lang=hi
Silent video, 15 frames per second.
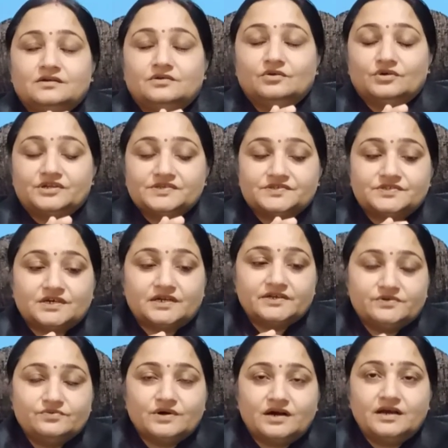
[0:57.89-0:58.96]
नोटिस
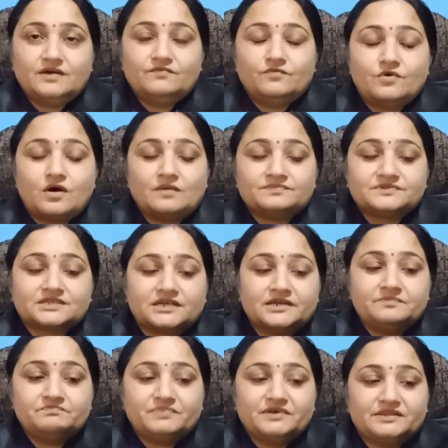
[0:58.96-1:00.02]
जारी हुआ है वो आप
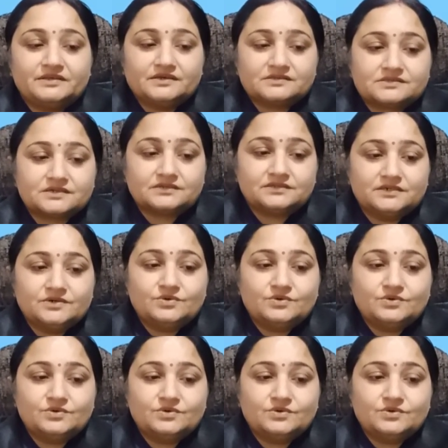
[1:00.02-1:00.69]
स्क्रीन पे देख सकते